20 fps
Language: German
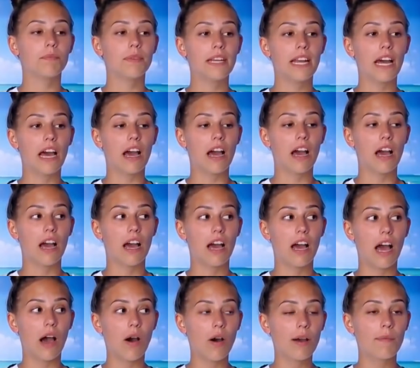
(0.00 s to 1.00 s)
Ich bin
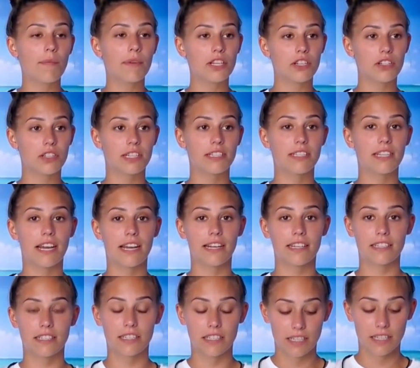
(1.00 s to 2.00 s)
auch ein Mensch, der
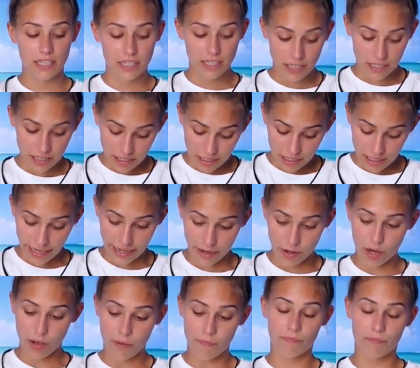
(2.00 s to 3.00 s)
sagt, hey
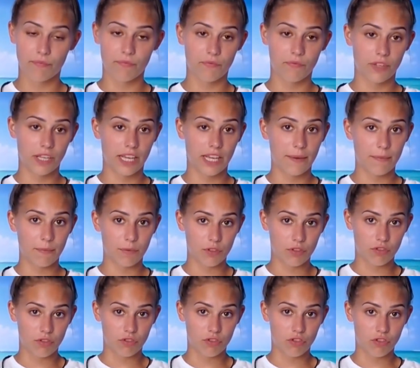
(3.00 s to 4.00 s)
komm, wir geben
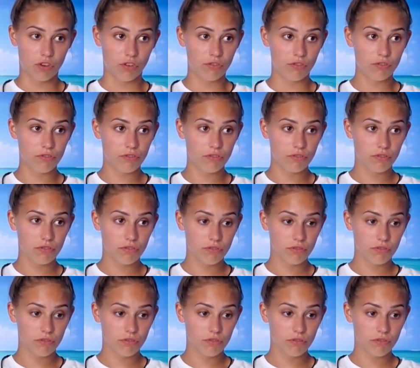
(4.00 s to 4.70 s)
uns eine Chance.